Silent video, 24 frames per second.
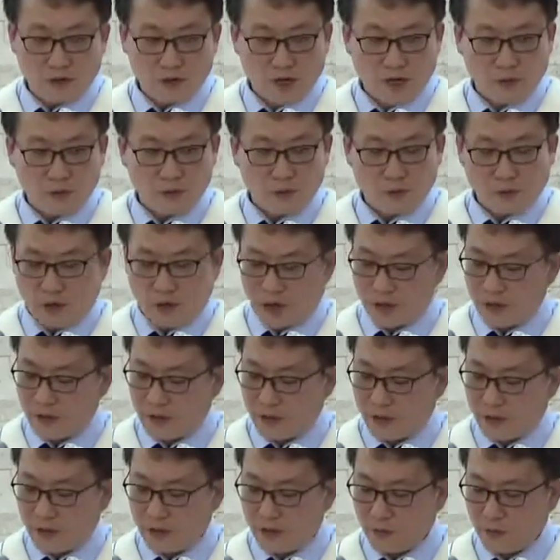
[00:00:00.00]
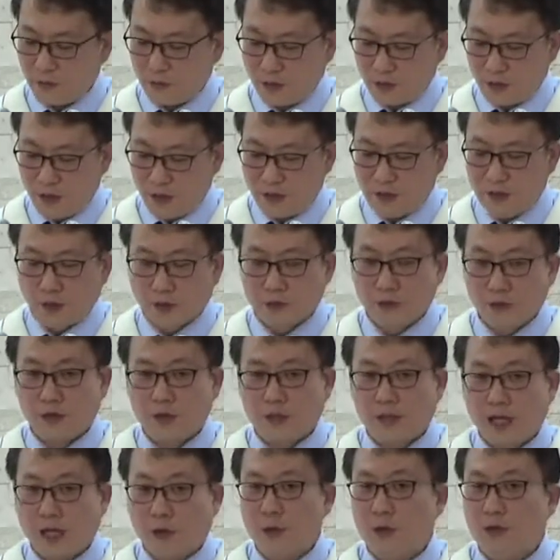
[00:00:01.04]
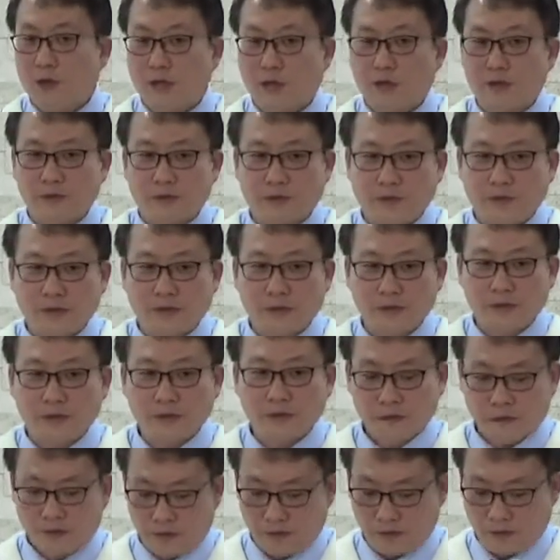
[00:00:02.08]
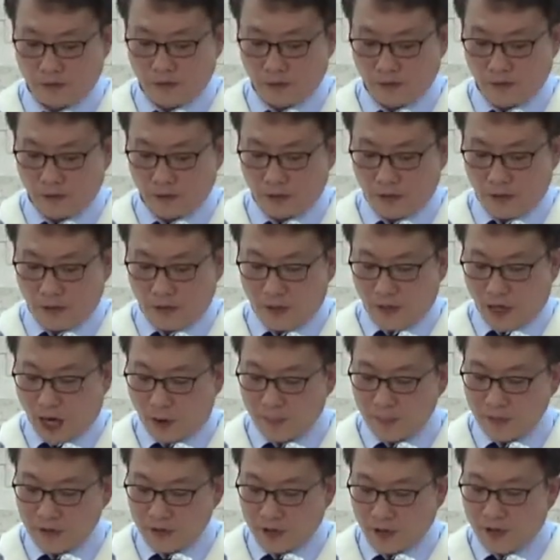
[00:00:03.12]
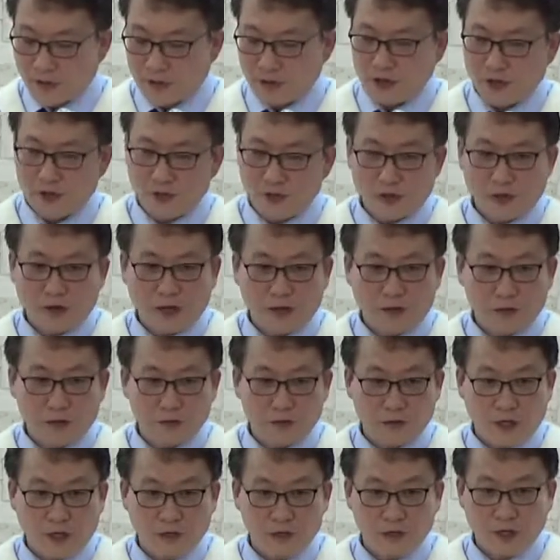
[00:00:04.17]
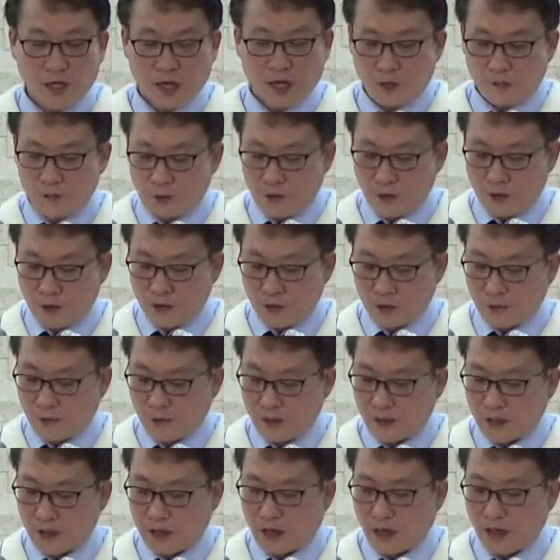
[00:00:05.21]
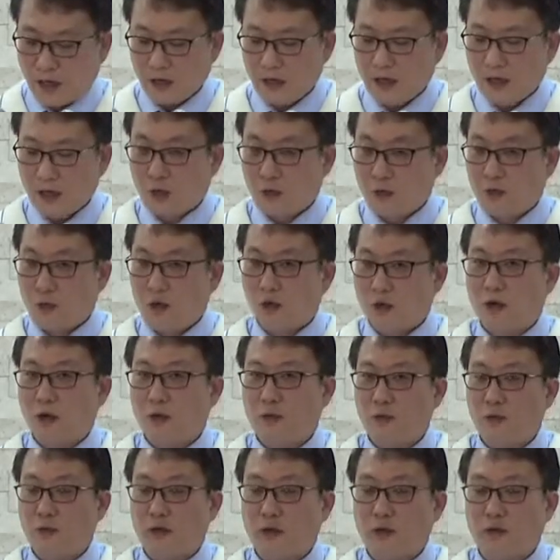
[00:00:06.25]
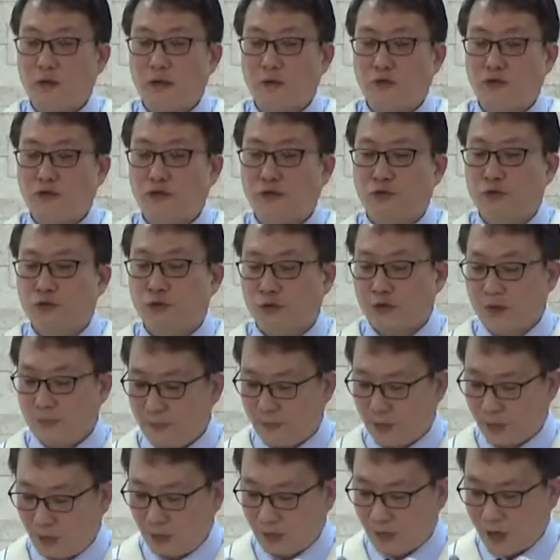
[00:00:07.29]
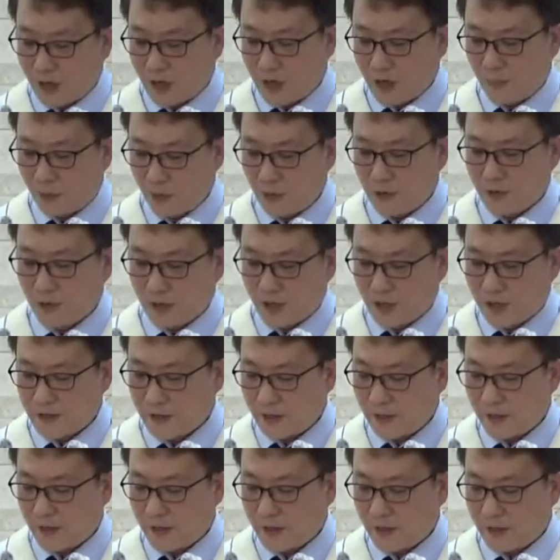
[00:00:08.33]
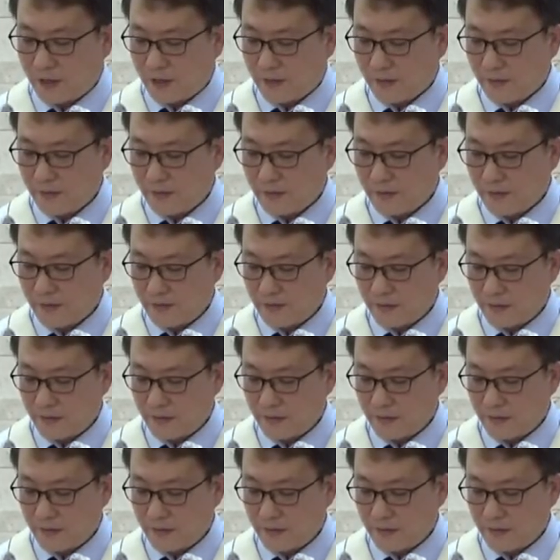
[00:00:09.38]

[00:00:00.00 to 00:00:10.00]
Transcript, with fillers: 표현하고 관여하는 뇌 영역이 따로 있다는 거예요. 어. 감사를 실천하고 하는 사람의 뇌를 보니까 뇌가 뇌의 구조적인 변화가 보이더라는 얘기입니다.